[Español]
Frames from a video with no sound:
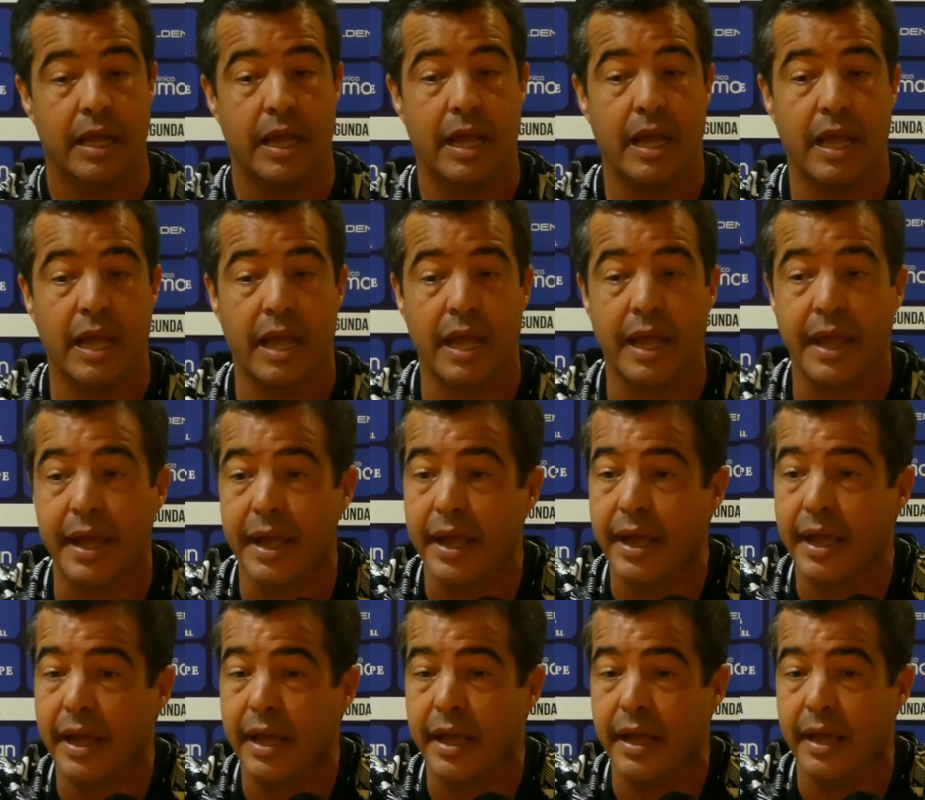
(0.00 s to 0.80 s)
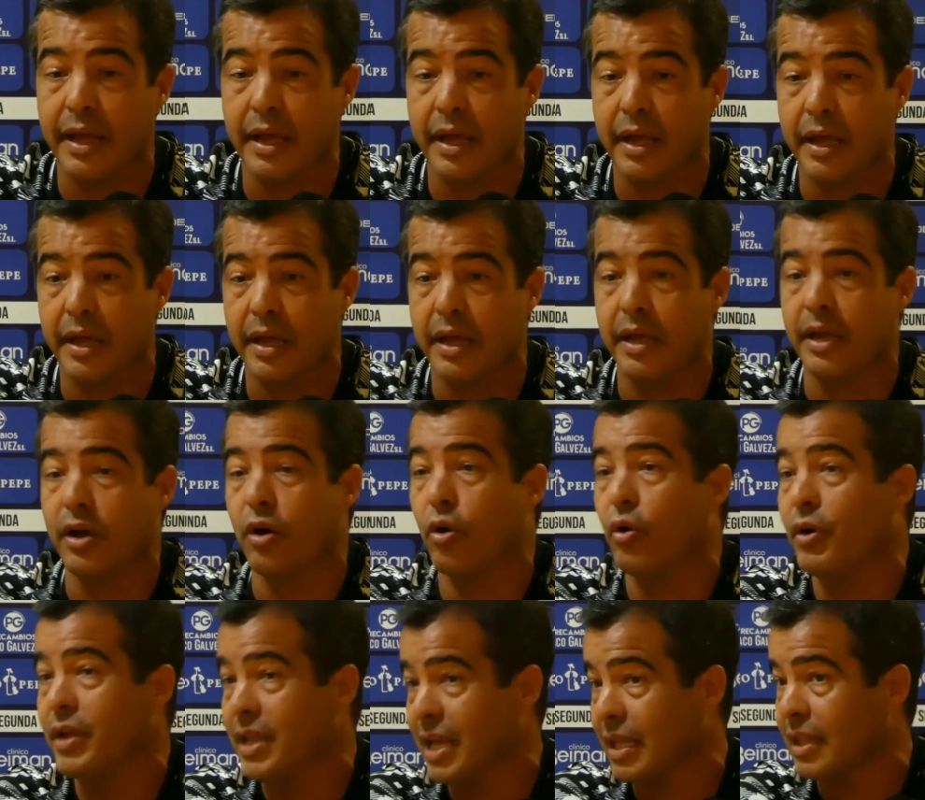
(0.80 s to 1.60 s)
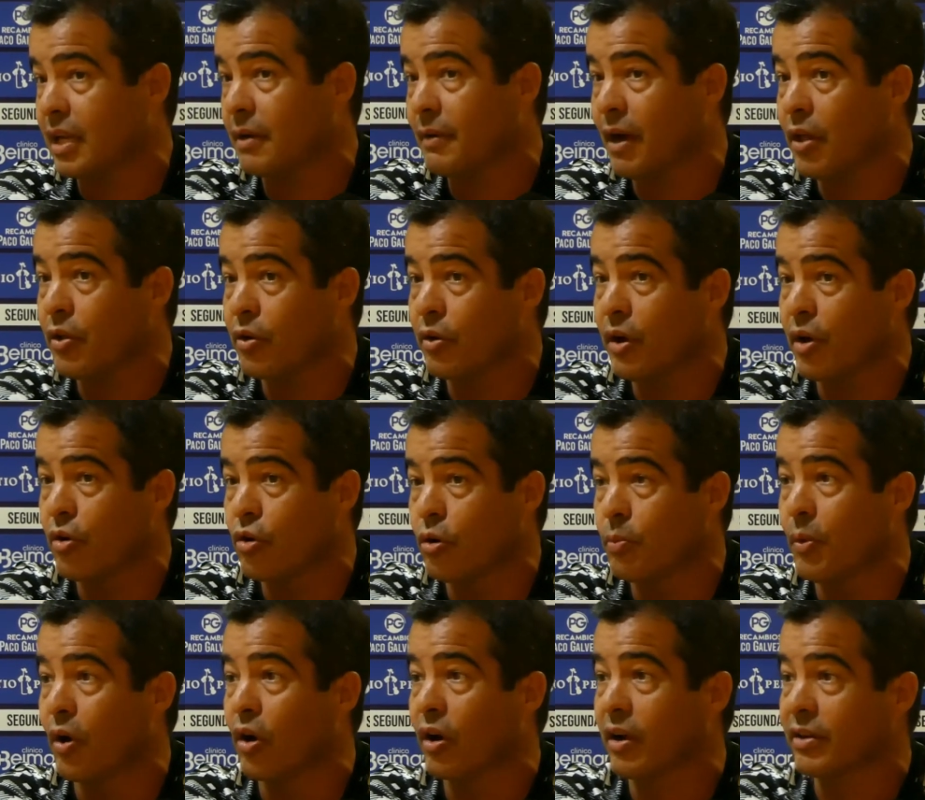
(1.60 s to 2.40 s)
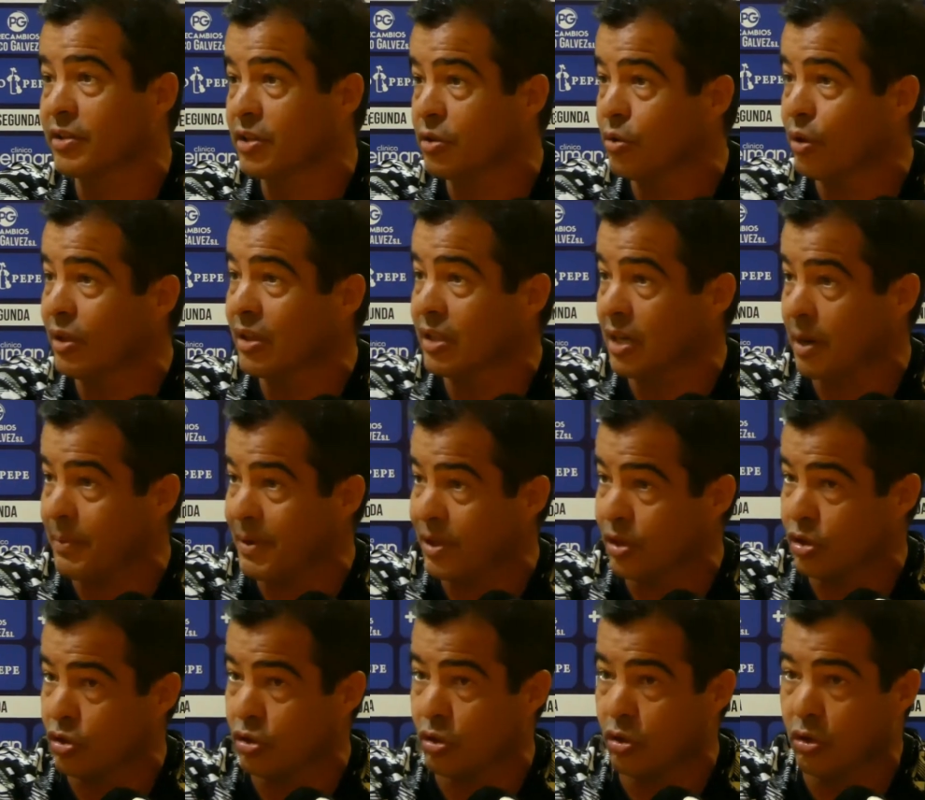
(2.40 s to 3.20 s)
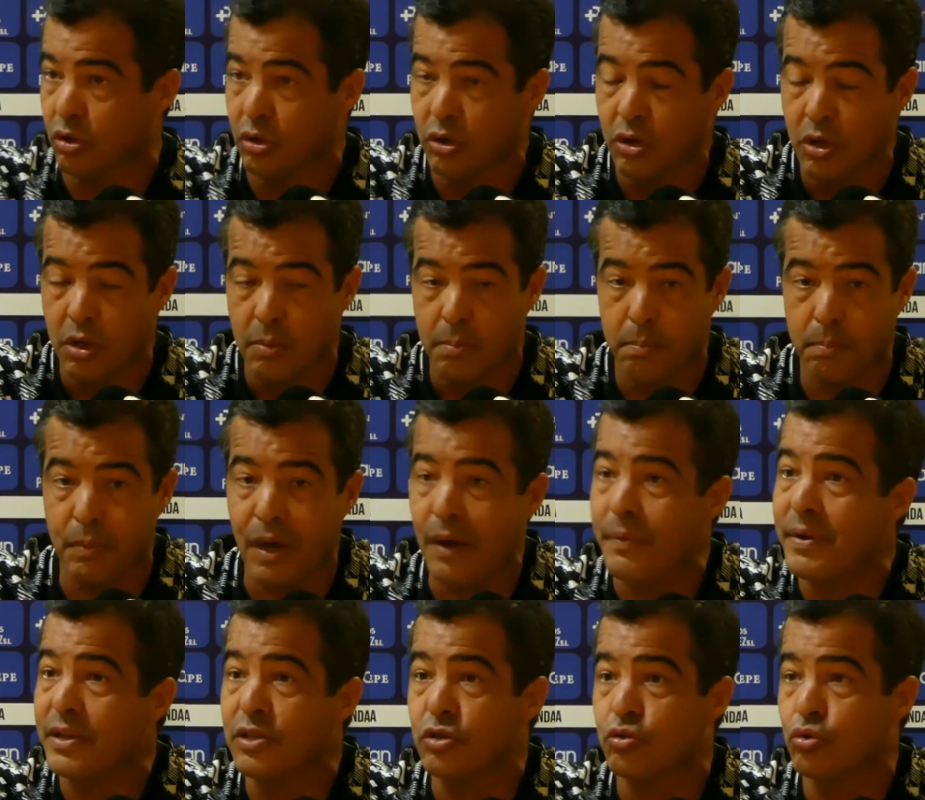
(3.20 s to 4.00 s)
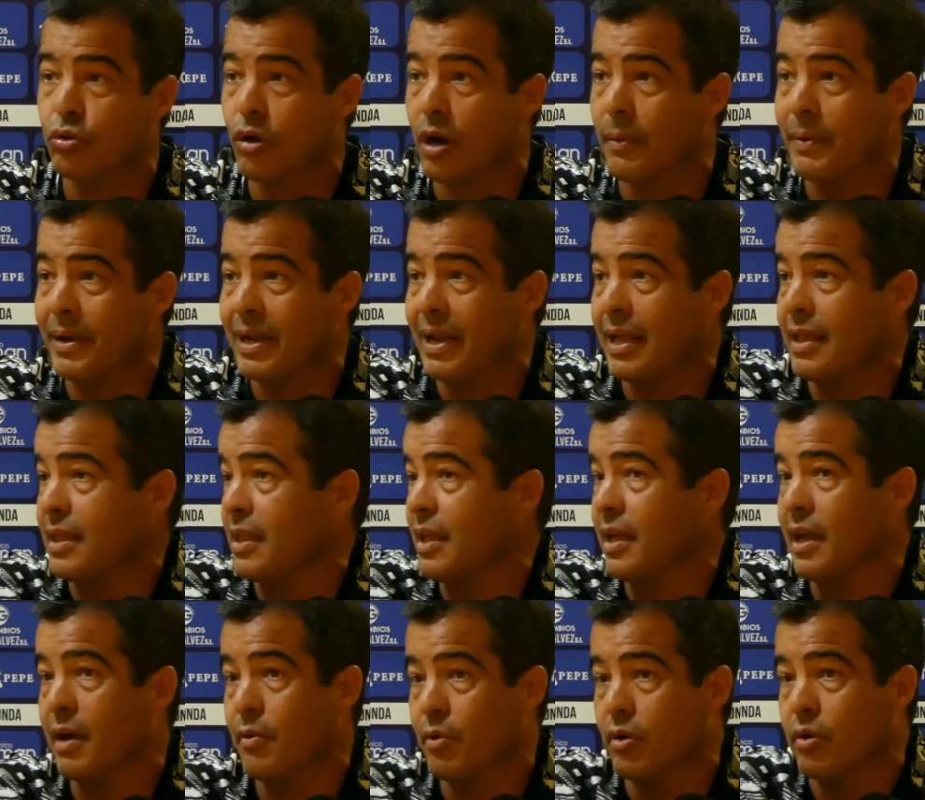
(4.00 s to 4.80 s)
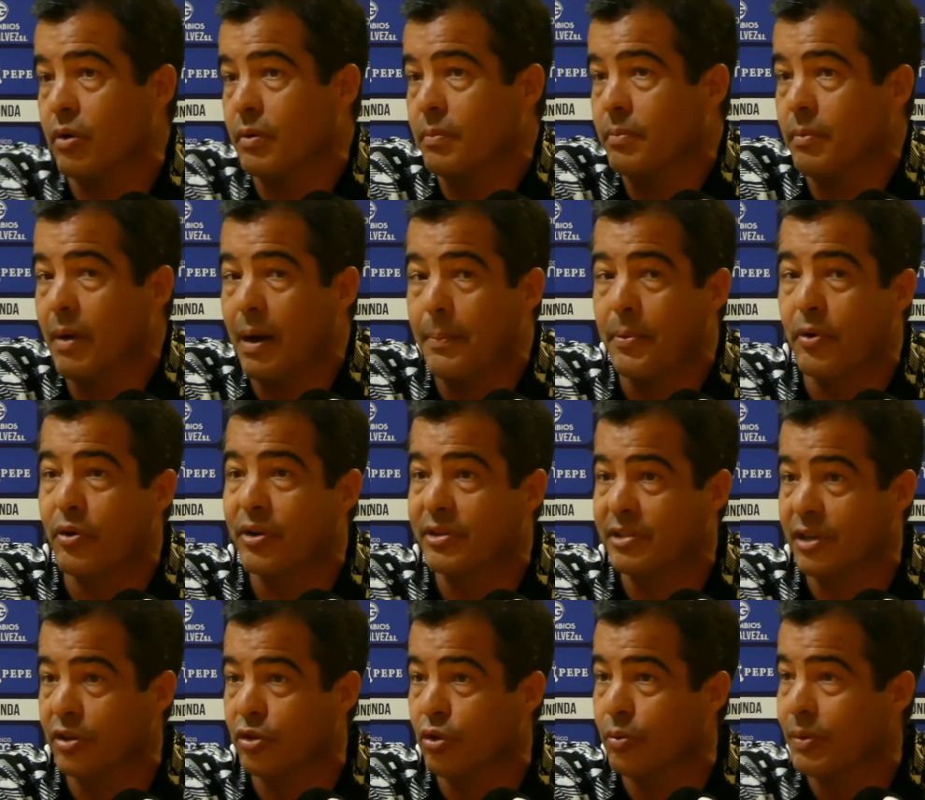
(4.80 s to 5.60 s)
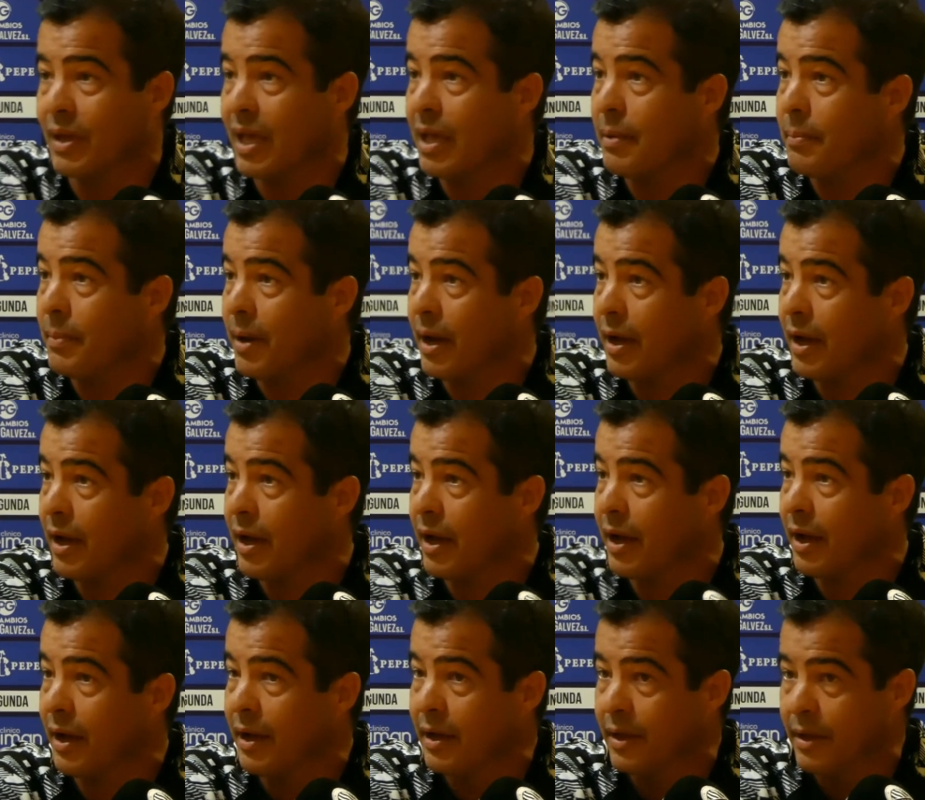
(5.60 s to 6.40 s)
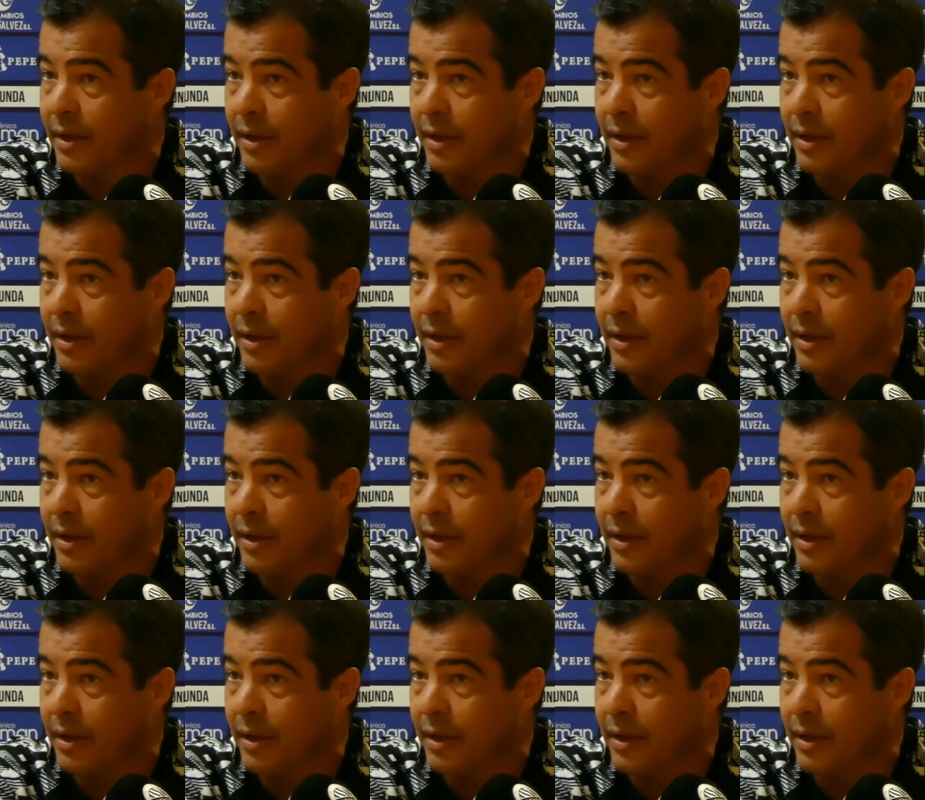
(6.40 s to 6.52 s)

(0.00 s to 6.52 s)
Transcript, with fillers: Eh, hoy ya he trabajado con el grupo, aunque ha sido un entrenamiento más bien suave y la idea bueno, va progresando bien, va,